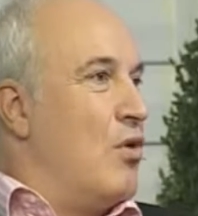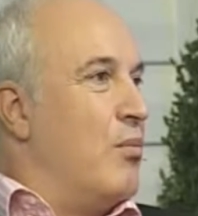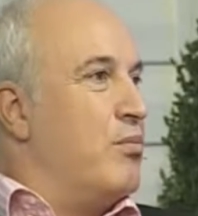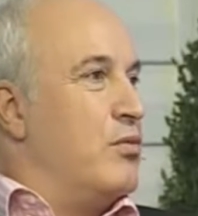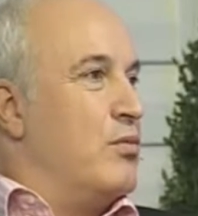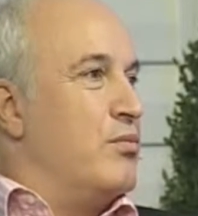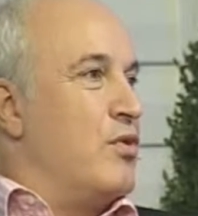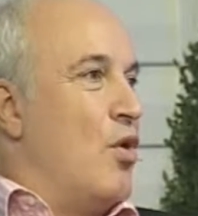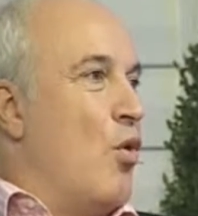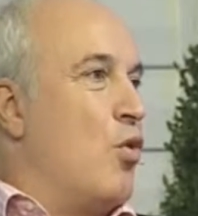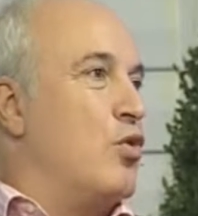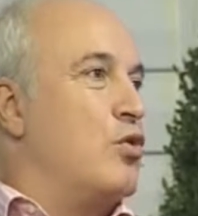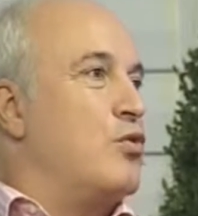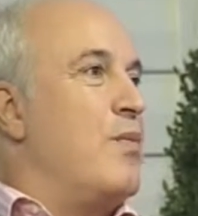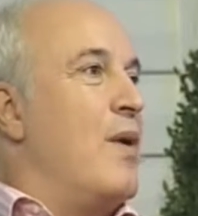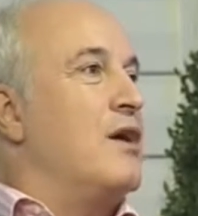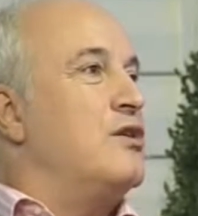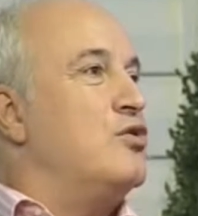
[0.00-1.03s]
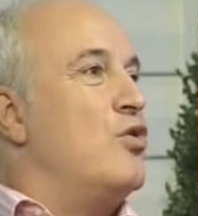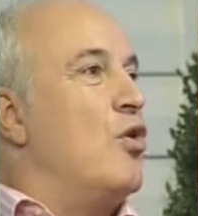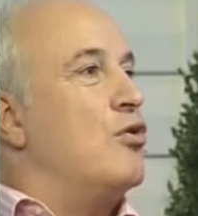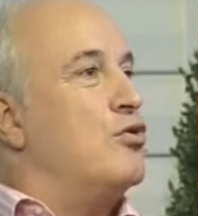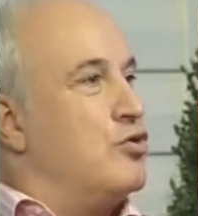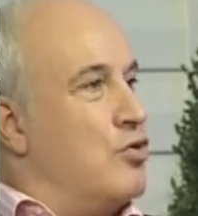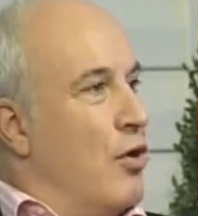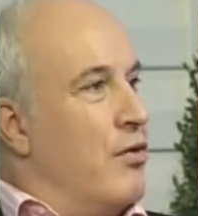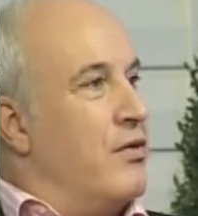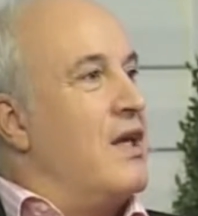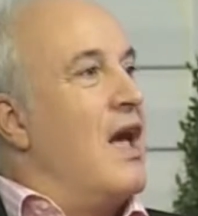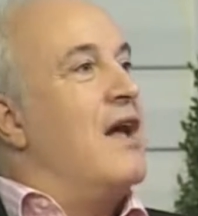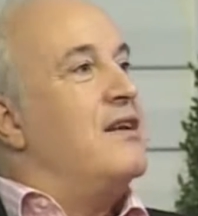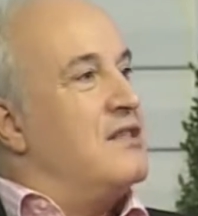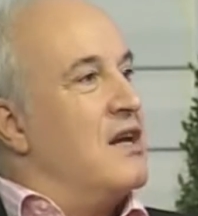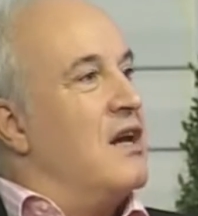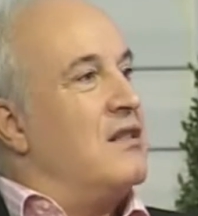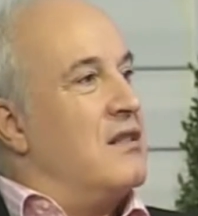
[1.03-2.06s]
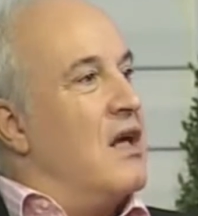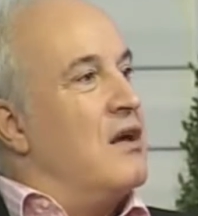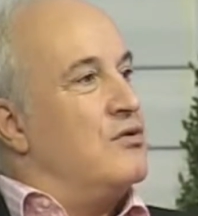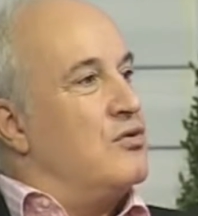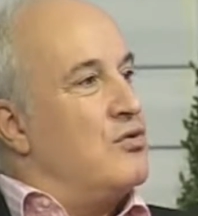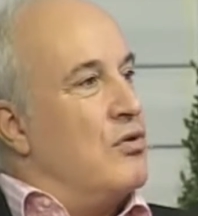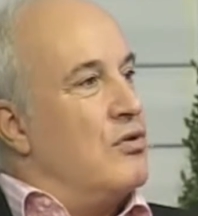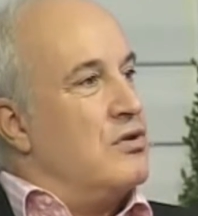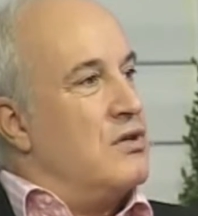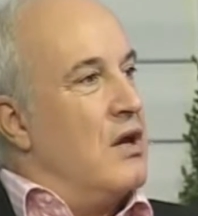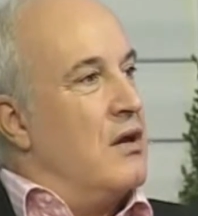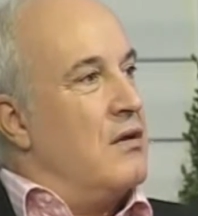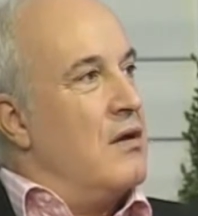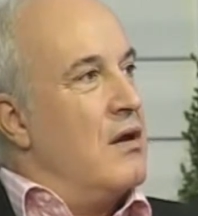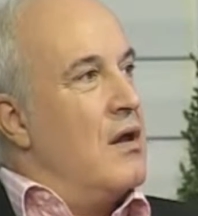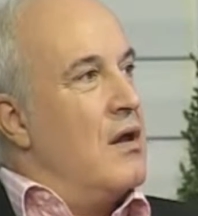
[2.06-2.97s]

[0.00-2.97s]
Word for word: toplumda okutmak Hele çok de zor. 800 Gerçekten sayfa çok hocam. zor.